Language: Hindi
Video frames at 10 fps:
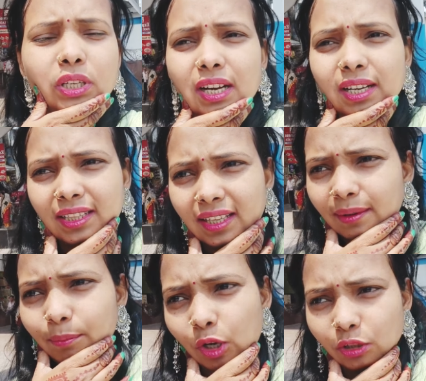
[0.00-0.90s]
शूट कर लेते
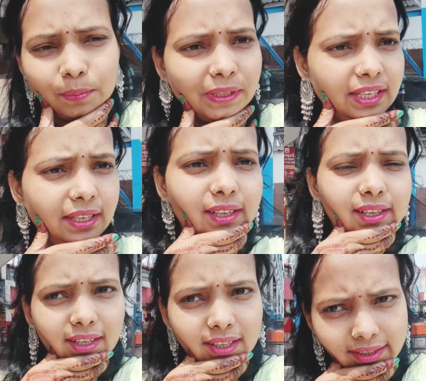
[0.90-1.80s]
हैं ब्लॉग तो बनते ही
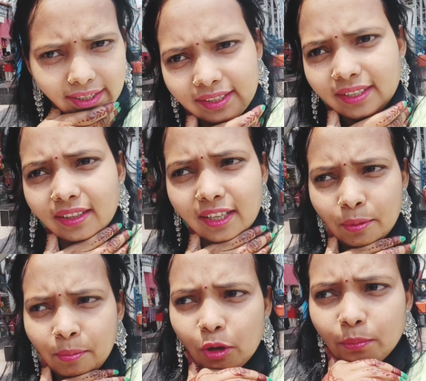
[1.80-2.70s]
रहेगा ट्रेन के अंदर
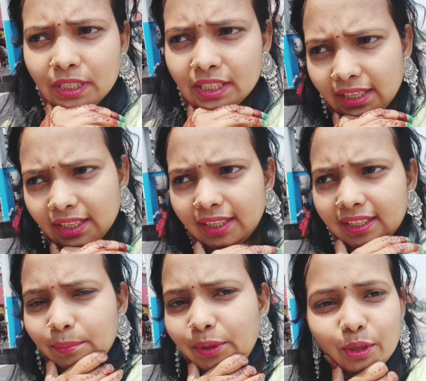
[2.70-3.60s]
भी ब्लॉग बन जाएगा
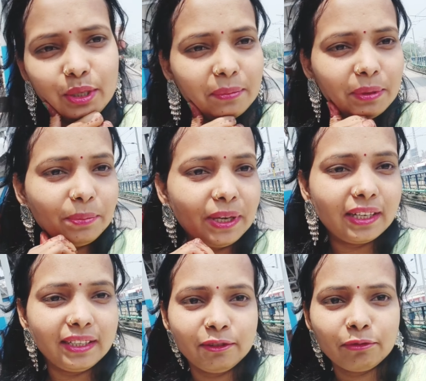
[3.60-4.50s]
लेकिन वीडियो नहीं बन
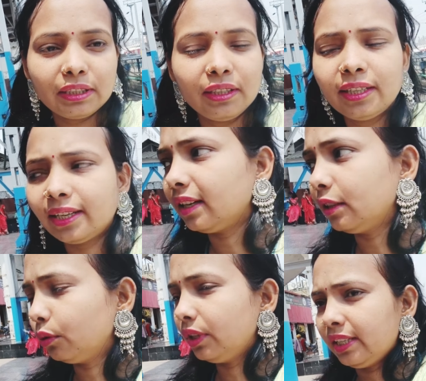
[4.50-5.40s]
पाएगा नेटवर्क नहीं रहेगा
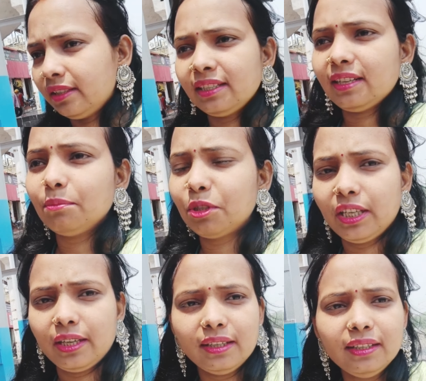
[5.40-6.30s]
तो नेट नहीं काम
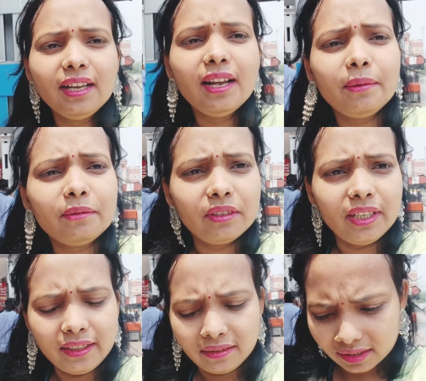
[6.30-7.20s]
चलेगा
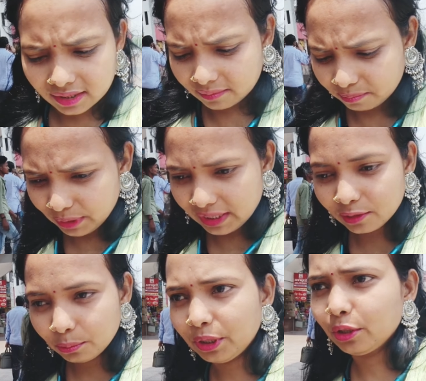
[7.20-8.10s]
नेट बिना
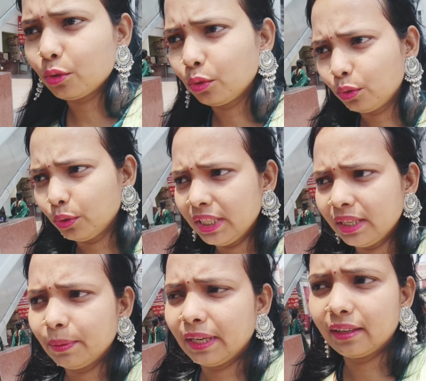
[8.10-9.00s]
तो वीडियो शूट हो ही
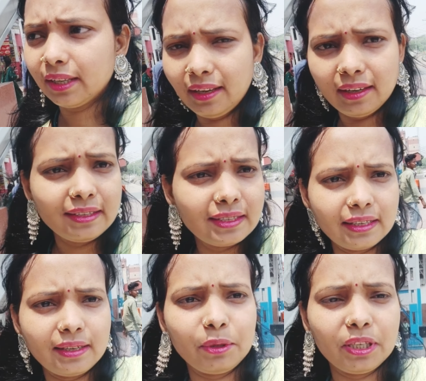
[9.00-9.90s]
नहीं पाएगा है ना
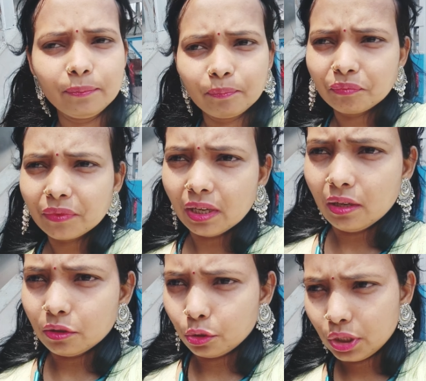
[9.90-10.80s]
इंस्टाग्राम का
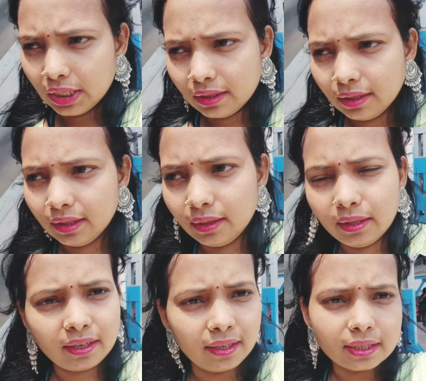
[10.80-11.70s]
तो चलते
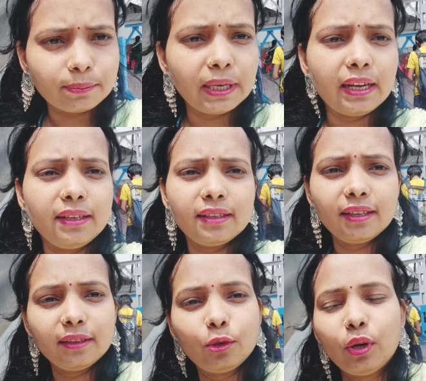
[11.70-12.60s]
हैं रील्स बना
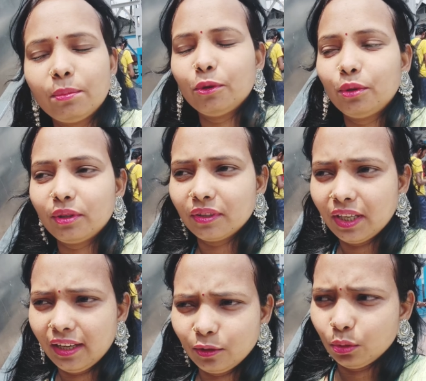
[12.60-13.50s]
लेते हैं थोड़ा
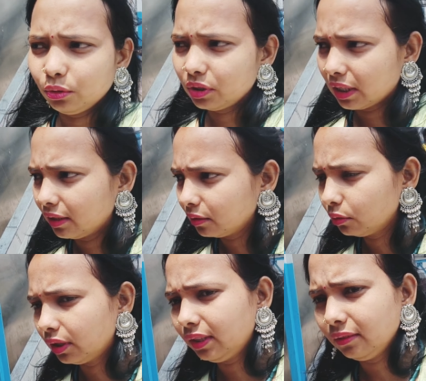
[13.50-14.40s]
बहुत एक दो ज्यादा तो